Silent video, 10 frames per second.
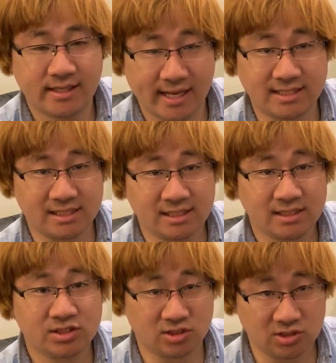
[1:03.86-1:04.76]
ケージ
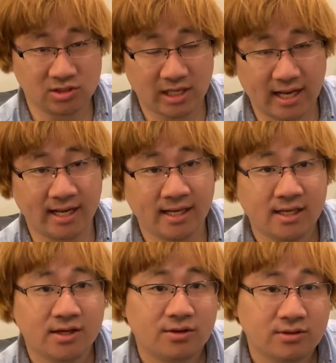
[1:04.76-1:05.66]
2はい
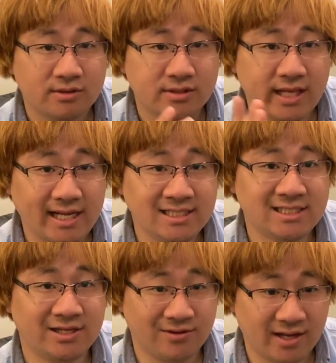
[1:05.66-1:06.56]
大事
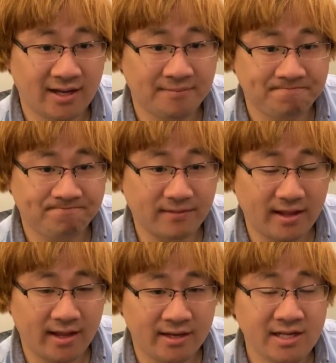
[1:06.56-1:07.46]
なのが、
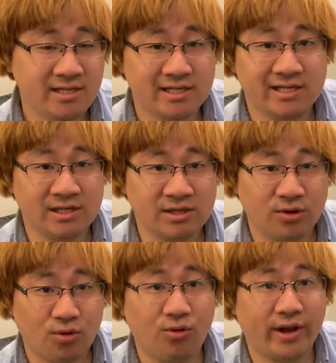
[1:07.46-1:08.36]
えー、臨機
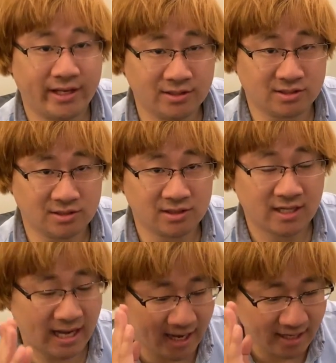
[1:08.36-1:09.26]
応変に打つ
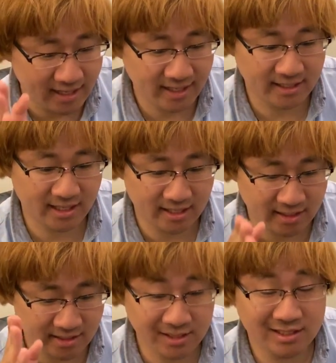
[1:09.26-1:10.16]
考えなが
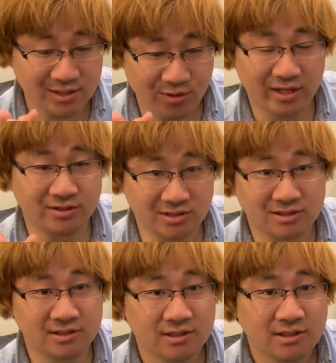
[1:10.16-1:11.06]
ら臨機応変に打つっ
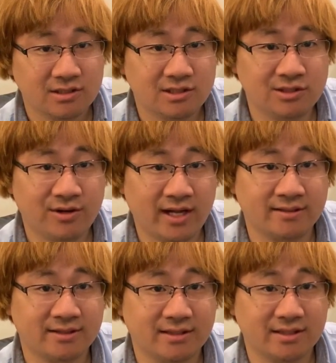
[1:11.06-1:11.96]
ていうの
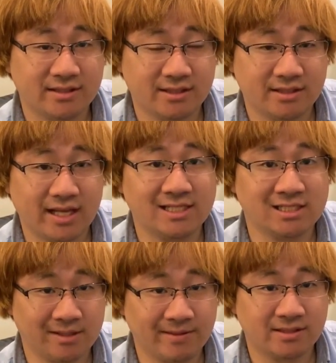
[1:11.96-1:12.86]
が大事
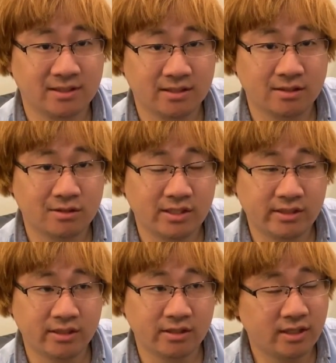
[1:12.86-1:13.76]
になります
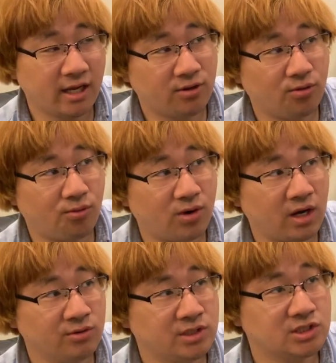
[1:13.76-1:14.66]
結構
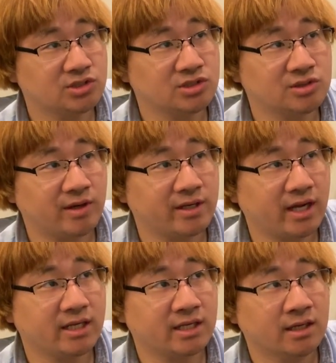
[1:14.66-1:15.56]
他の機種には
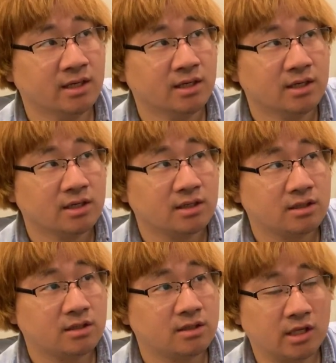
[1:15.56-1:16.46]
ない
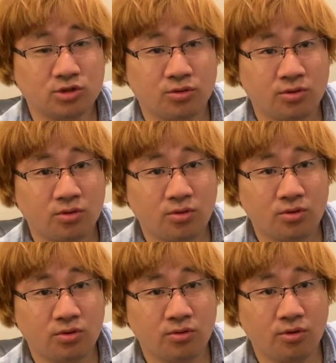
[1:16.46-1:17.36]
なと
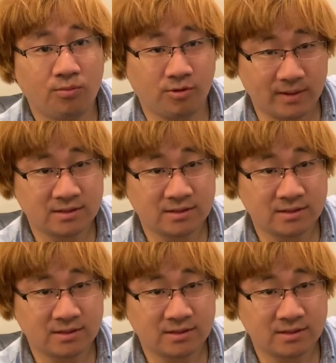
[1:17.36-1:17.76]
思い